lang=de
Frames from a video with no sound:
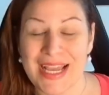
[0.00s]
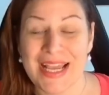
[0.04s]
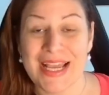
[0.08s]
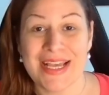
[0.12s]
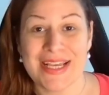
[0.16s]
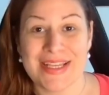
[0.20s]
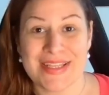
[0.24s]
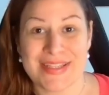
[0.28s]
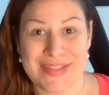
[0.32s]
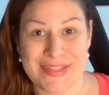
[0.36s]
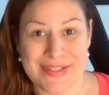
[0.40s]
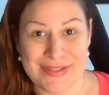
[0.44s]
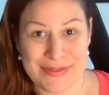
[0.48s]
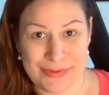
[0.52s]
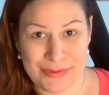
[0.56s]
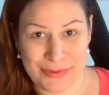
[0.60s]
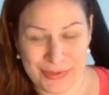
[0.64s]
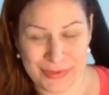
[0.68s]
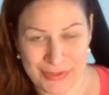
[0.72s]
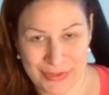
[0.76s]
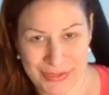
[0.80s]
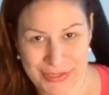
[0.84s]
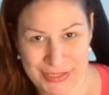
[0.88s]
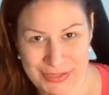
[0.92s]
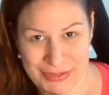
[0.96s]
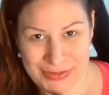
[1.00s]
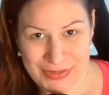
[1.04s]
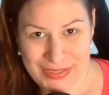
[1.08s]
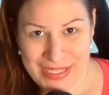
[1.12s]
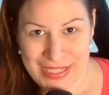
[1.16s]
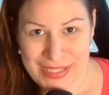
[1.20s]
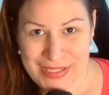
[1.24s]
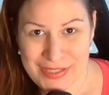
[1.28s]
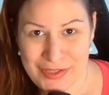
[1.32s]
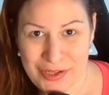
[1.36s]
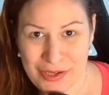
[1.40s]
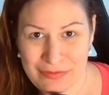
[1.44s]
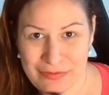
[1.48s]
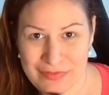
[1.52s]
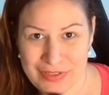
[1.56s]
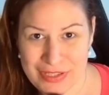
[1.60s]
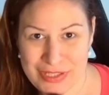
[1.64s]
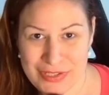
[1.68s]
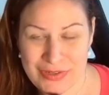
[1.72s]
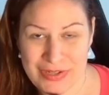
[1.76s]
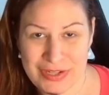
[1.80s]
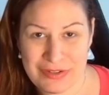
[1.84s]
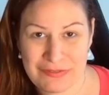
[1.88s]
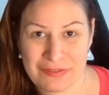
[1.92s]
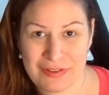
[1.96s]
So, Leute, und jetzt kommen wir
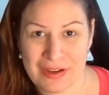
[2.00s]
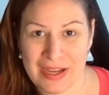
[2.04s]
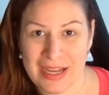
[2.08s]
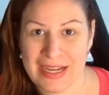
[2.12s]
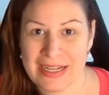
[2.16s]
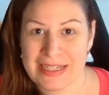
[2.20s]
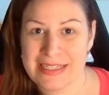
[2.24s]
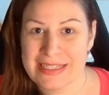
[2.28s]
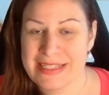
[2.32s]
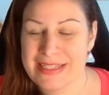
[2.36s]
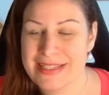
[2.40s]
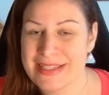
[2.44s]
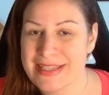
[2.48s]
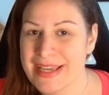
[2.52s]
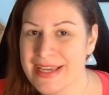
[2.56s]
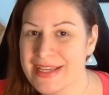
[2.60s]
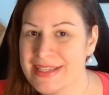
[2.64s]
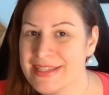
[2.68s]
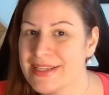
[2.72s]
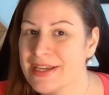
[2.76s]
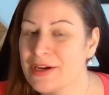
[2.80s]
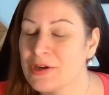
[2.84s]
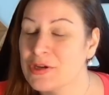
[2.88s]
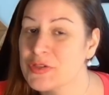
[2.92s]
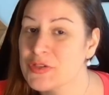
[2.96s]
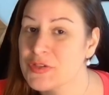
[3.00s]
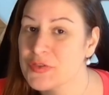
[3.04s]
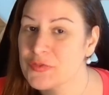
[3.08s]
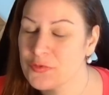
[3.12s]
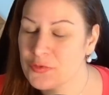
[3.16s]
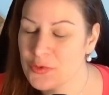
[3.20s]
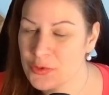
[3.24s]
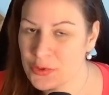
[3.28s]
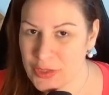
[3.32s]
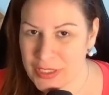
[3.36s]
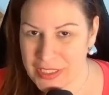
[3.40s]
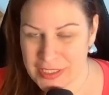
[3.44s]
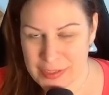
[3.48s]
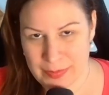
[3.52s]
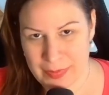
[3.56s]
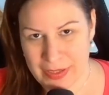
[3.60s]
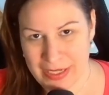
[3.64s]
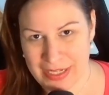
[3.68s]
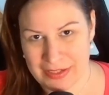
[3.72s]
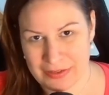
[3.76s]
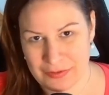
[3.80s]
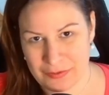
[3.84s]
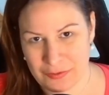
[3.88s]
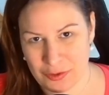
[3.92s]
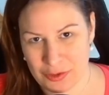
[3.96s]
zu den Fragen, die sehr, sehr ausführlich
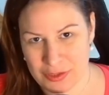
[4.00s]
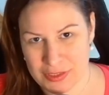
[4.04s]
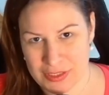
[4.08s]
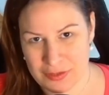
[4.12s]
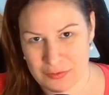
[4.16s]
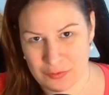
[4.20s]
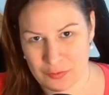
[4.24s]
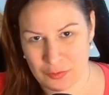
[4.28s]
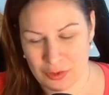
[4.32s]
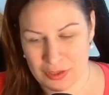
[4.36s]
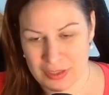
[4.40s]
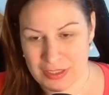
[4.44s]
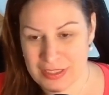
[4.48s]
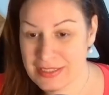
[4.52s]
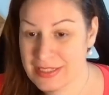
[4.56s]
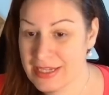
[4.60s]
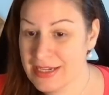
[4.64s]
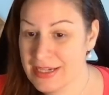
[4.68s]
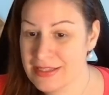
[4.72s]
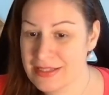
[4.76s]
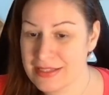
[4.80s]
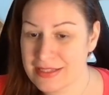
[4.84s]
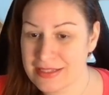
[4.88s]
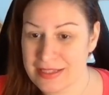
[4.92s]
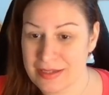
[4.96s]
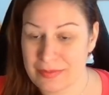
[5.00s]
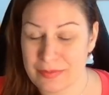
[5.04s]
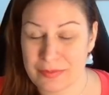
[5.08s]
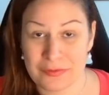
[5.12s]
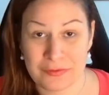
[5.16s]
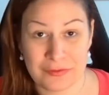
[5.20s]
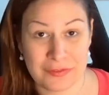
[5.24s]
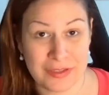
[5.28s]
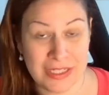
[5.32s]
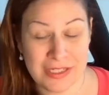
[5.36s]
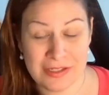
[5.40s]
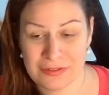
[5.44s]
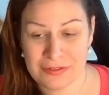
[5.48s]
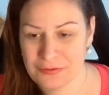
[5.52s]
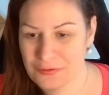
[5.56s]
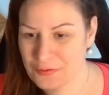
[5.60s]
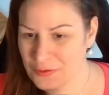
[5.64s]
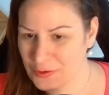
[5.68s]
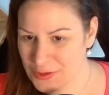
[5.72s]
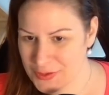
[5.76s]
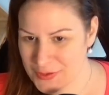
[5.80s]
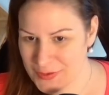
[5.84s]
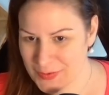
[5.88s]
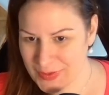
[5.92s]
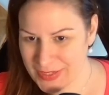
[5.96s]
beantwortet wurden. Das heißt, es gibt viel
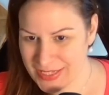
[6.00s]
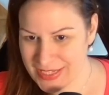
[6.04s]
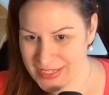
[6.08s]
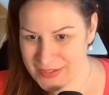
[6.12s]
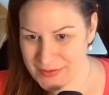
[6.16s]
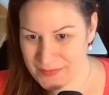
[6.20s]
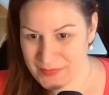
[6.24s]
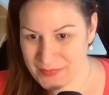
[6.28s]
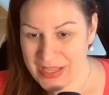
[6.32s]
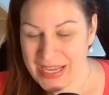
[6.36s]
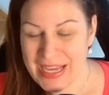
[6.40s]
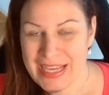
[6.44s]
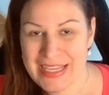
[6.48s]
vorzulesen.